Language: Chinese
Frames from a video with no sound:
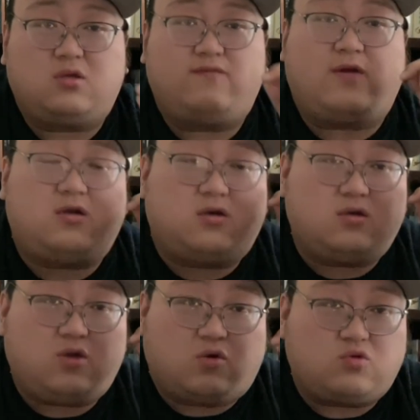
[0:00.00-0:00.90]
分
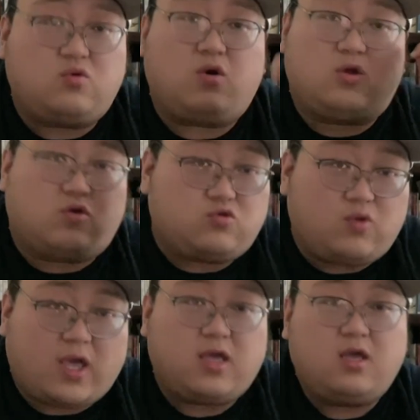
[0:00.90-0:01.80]
成有错有
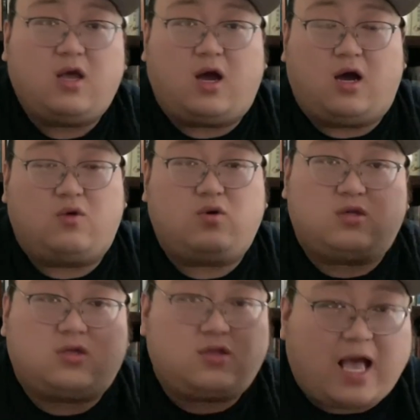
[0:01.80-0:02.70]
罪啊，或
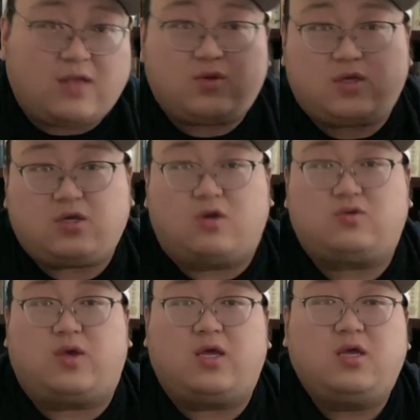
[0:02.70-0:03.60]
者他大罪小
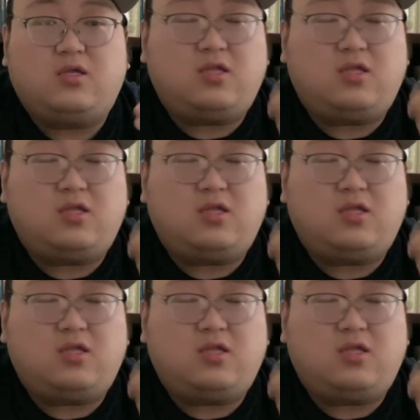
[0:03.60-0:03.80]
罪，